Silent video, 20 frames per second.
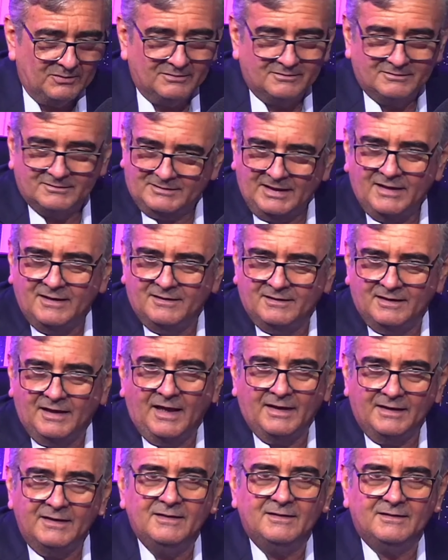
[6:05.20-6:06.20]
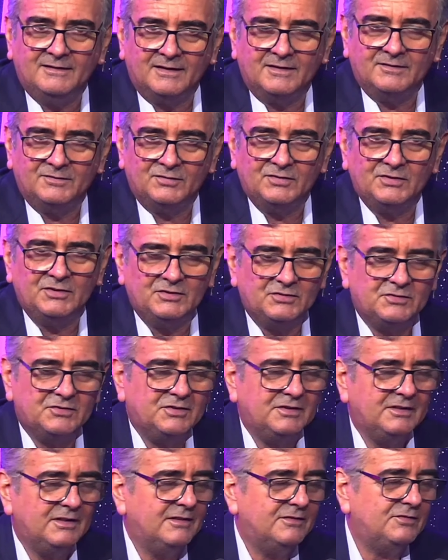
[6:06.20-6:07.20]
tem, ainda existe
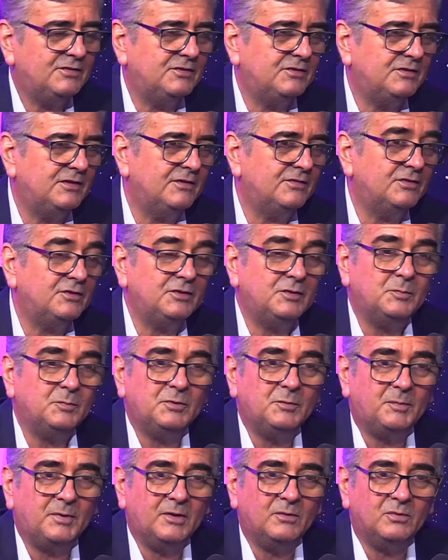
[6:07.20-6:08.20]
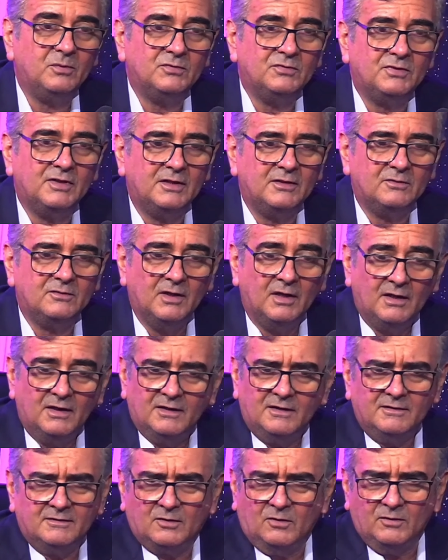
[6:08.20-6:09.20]
esse, esse tipo de preconceito.
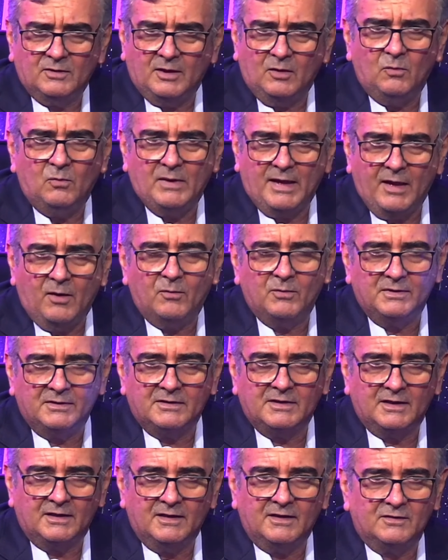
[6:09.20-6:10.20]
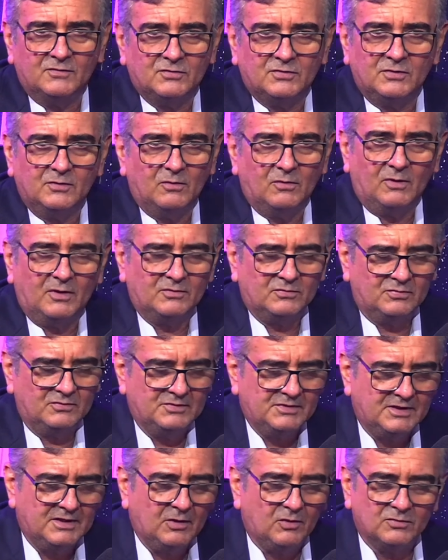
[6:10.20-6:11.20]
Então, não é um interesse nosso de
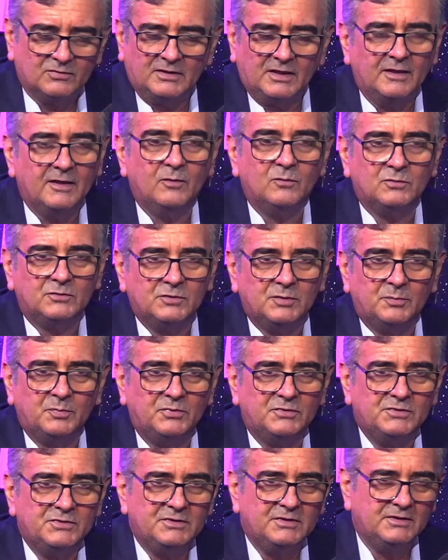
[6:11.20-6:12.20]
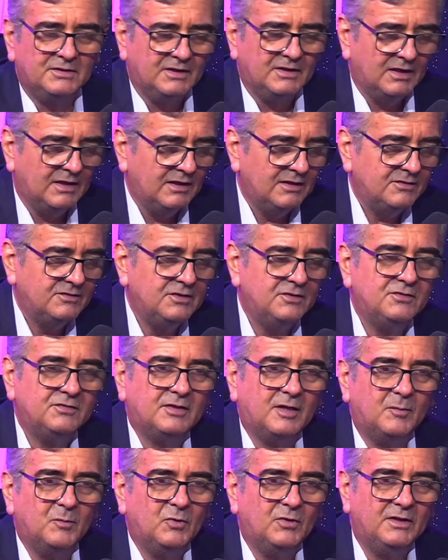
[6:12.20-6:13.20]
causar nenhum tipo de, de
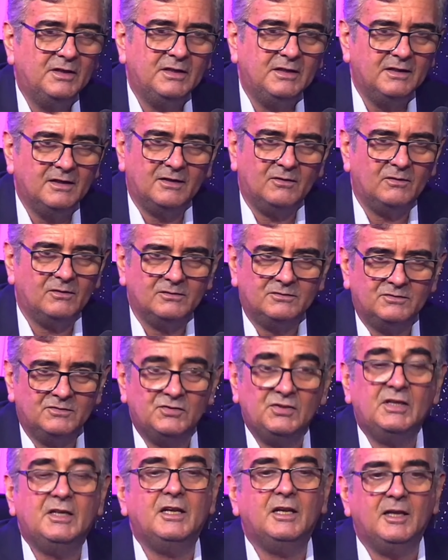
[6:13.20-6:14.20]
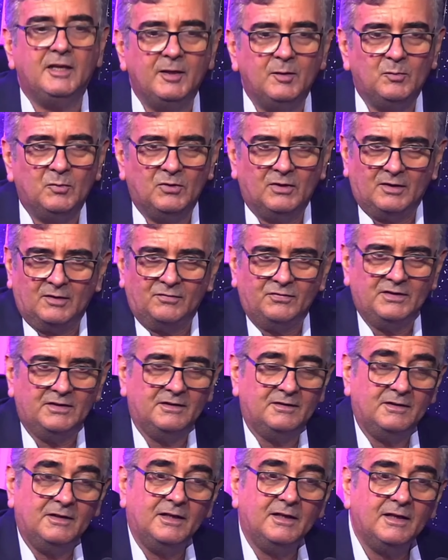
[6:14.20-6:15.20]
desarmonia ou desequilíbrio na vida
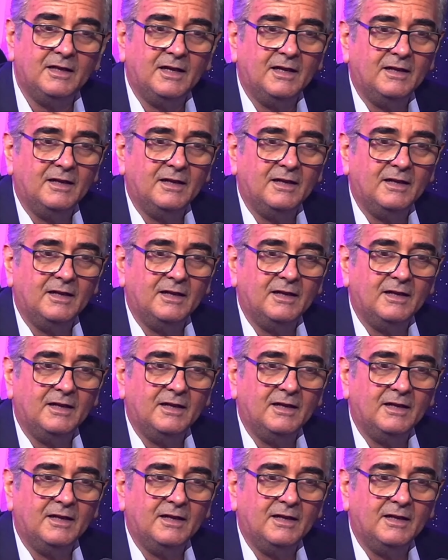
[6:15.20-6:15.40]
de ninguém.